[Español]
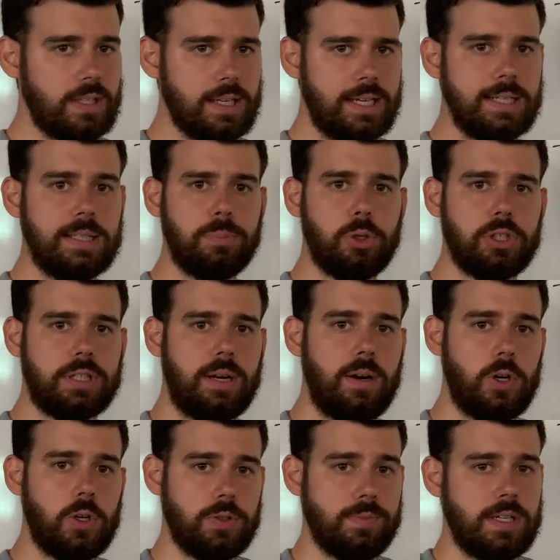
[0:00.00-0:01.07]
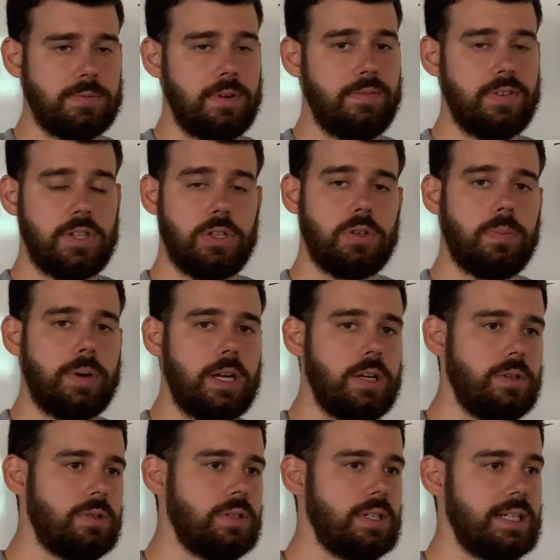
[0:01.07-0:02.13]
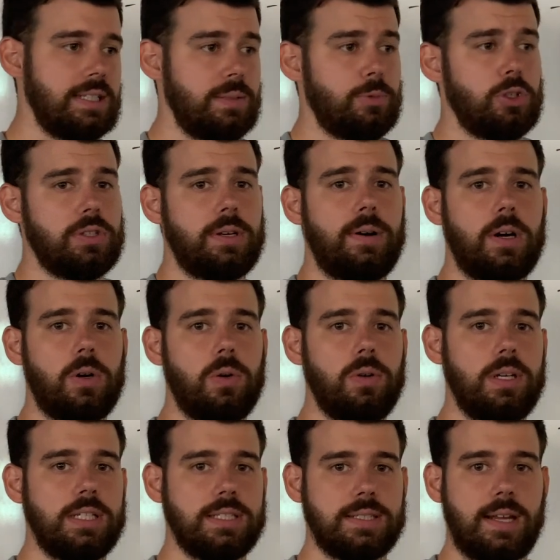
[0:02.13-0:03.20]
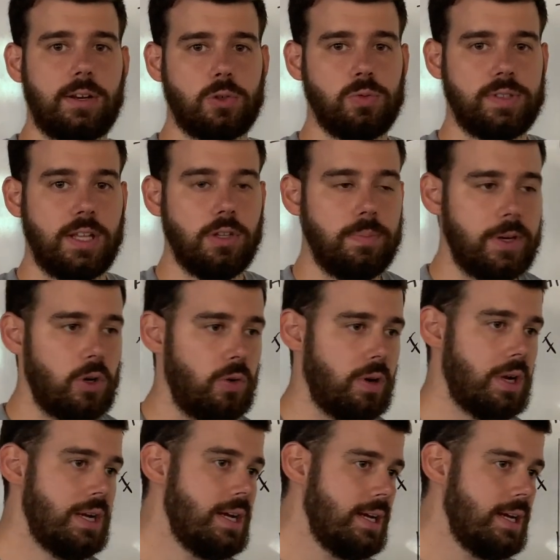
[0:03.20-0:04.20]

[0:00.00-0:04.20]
qué tipo de trabajo es más beneficioso para ellos y qué tipo de trabajo les está resultando mejor